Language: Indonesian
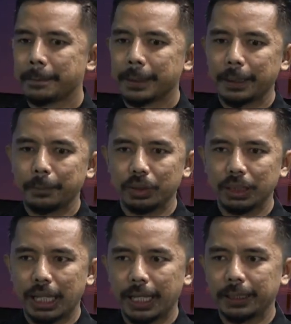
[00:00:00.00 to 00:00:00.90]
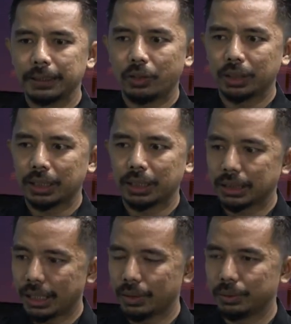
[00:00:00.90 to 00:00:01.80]
Kemudian di Kota
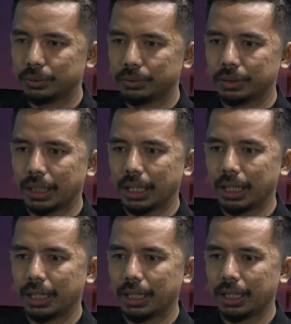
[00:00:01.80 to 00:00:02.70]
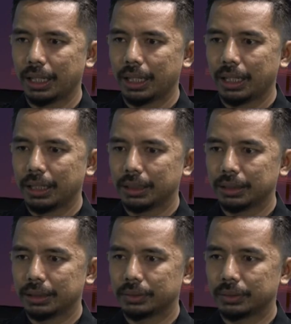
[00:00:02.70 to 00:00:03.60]
Serang khususnya
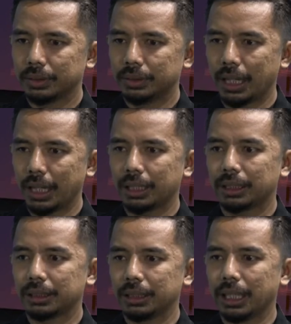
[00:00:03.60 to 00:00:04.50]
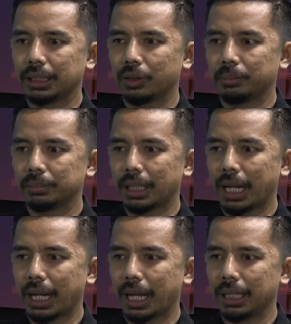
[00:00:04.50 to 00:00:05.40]
sejak tiga tahun
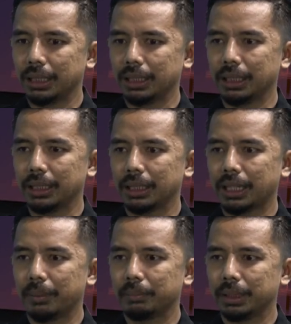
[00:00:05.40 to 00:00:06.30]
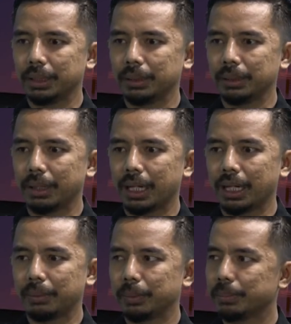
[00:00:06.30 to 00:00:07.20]
terakhir kami
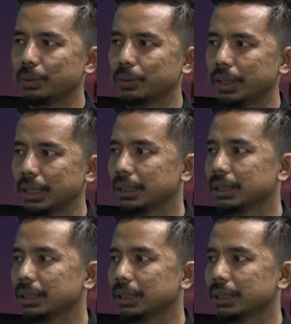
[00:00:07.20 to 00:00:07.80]
mengalami penurunan yang